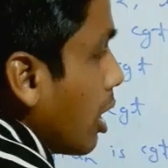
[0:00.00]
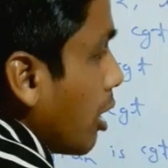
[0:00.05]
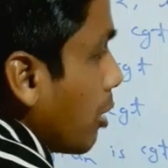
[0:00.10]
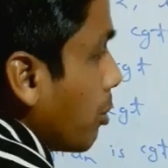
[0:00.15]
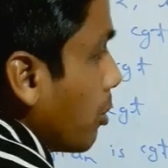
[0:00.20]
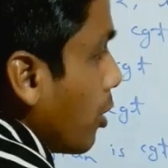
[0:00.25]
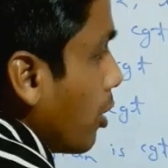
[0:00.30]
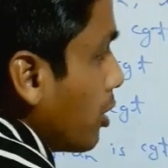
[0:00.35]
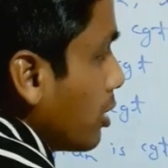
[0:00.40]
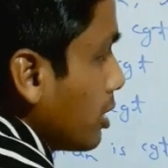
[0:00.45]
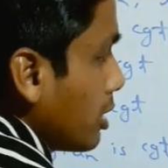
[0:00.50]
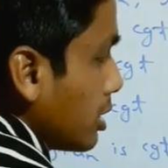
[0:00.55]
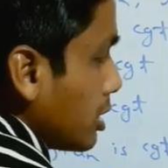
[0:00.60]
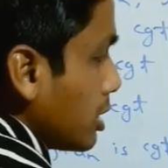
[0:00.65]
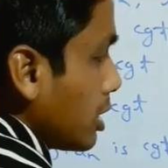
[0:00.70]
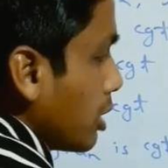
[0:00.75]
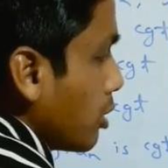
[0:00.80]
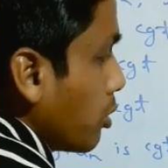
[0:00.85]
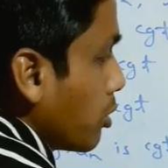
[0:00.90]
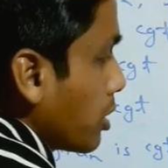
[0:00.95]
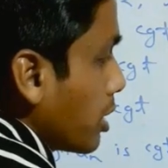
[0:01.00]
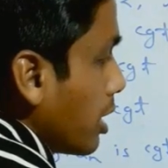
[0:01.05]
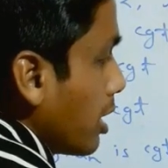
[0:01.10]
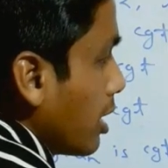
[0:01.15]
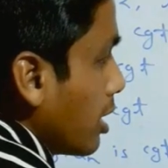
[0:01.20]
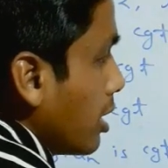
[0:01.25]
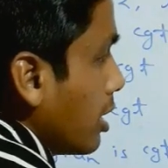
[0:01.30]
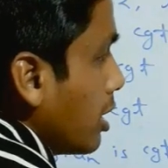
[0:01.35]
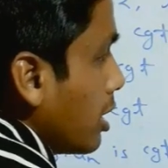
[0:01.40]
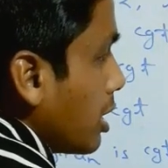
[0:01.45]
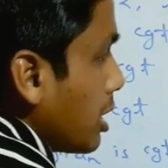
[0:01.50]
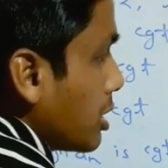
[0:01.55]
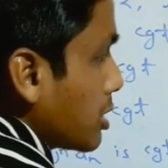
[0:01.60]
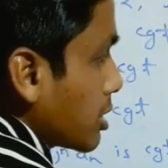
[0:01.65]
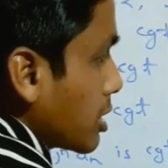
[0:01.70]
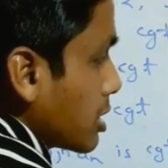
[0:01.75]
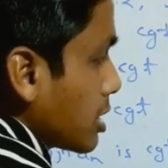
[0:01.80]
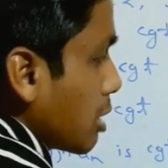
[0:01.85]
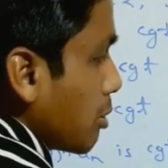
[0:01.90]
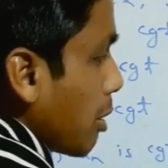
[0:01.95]
अपॉन ये हो गया
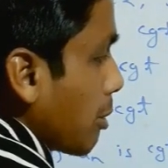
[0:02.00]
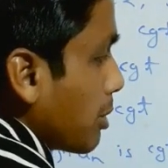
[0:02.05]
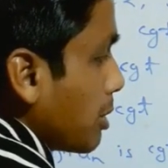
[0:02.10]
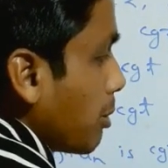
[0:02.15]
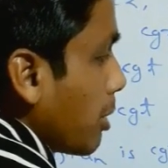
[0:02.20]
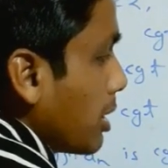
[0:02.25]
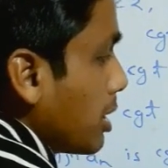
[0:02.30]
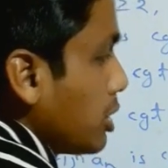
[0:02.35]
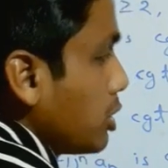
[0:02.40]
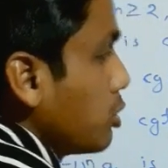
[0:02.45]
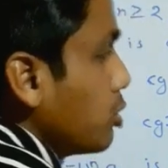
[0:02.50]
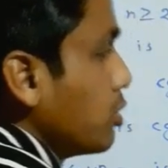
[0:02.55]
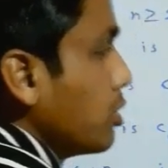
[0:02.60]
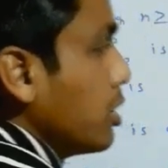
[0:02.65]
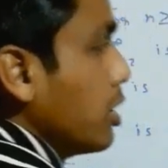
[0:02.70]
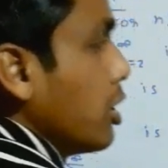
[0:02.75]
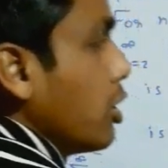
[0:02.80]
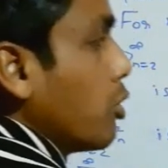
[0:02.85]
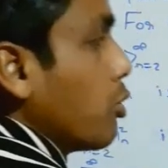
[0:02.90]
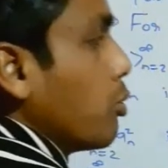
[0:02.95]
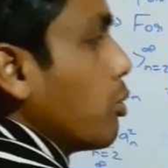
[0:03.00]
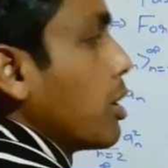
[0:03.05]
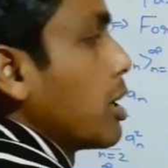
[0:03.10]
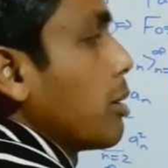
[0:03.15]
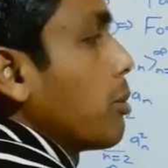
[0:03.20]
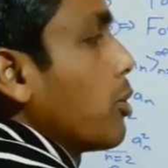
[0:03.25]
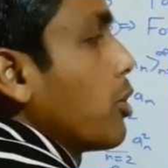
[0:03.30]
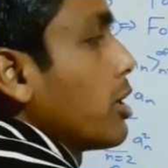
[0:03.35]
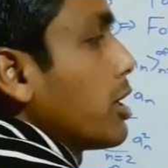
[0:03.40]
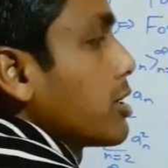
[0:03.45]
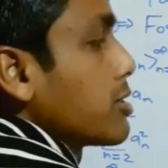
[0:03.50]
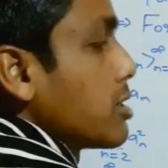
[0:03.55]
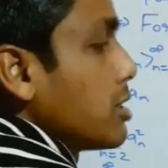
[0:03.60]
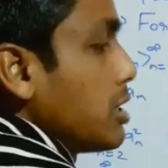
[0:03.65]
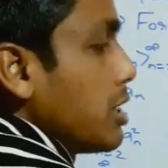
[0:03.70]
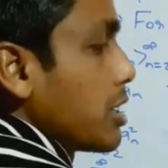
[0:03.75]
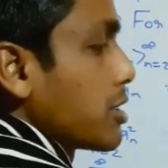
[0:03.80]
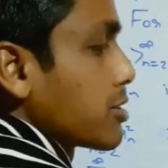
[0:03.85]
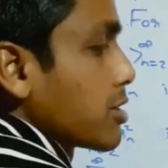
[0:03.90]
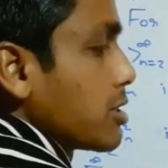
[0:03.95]
इसके जगह हम आपने माने यू वन अपॉन एक्स डी
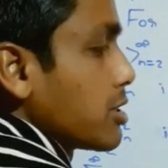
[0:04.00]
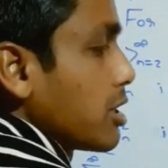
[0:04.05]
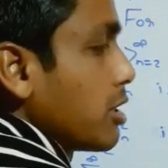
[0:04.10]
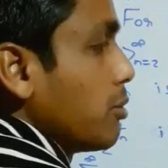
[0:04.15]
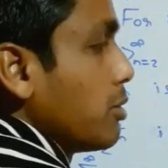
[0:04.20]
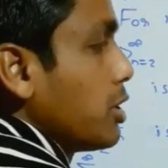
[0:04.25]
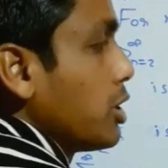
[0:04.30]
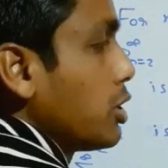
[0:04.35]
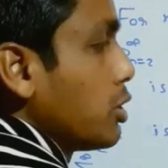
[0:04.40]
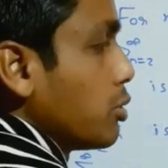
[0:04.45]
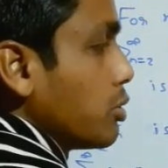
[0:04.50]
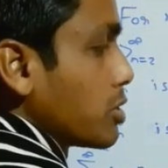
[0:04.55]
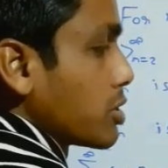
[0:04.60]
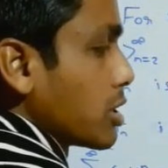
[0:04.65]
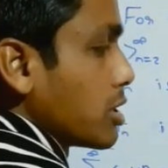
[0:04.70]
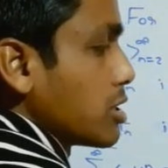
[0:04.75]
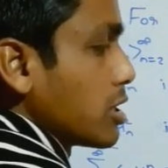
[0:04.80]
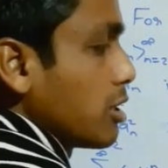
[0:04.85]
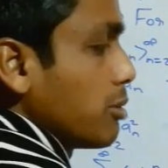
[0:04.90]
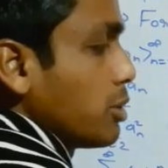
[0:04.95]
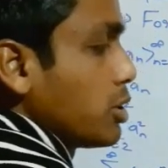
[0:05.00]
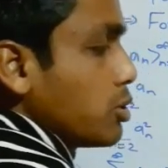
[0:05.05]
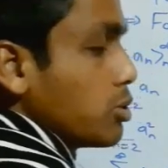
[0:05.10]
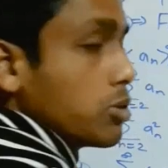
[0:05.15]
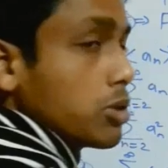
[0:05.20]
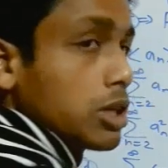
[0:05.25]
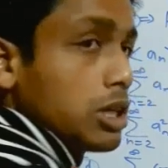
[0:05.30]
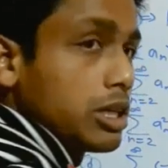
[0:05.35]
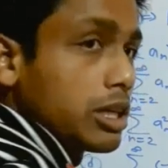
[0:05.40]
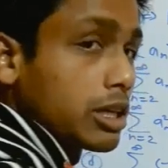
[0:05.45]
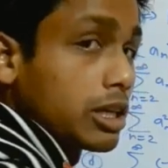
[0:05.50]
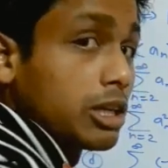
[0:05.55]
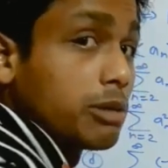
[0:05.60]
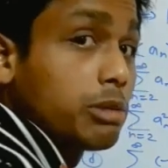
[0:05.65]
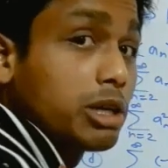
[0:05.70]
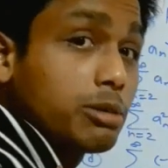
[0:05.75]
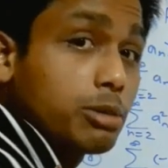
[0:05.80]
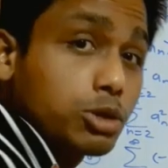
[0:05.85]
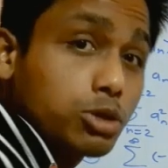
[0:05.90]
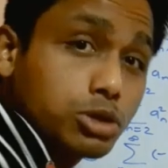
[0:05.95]
एक्स की जगह डी यू इसके जगह में यू क्लियर
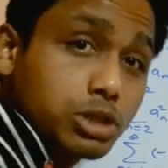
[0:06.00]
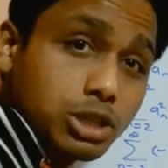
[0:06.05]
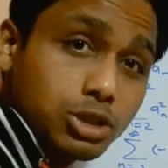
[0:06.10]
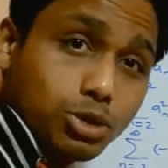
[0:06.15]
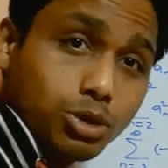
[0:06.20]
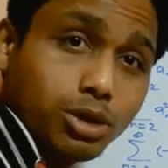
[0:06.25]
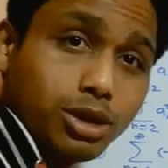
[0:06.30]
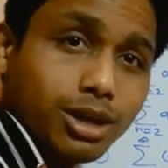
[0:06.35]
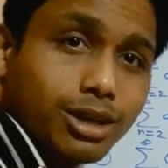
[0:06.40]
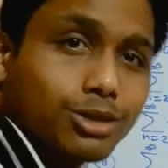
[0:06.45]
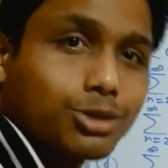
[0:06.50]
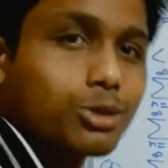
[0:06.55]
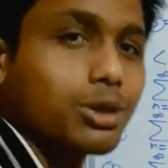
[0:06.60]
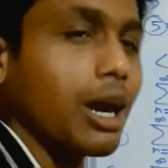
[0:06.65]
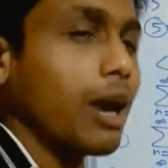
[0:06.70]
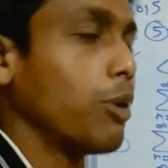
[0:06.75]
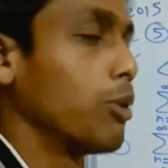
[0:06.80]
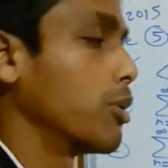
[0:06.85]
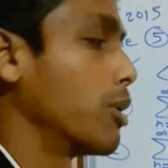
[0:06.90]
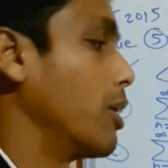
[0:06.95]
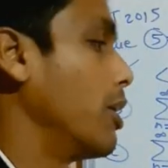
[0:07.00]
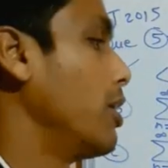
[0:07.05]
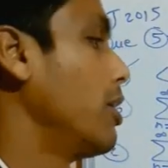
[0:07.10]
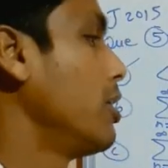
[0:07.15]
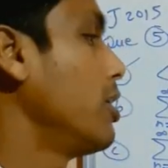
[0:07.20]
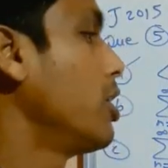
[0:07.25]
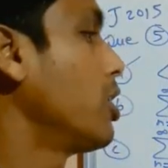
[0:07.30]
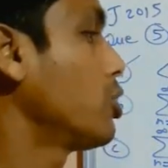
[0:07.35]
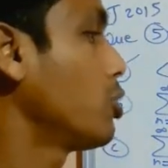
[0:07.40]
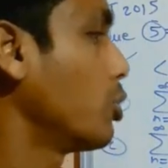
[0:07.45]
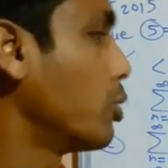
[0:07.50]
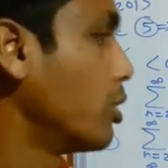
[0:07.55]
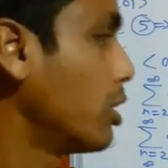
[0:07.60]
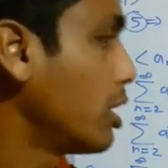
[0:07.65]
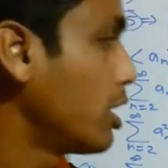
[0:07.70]
लिमिट भी तो चेंज होगा तो क्या होगा तो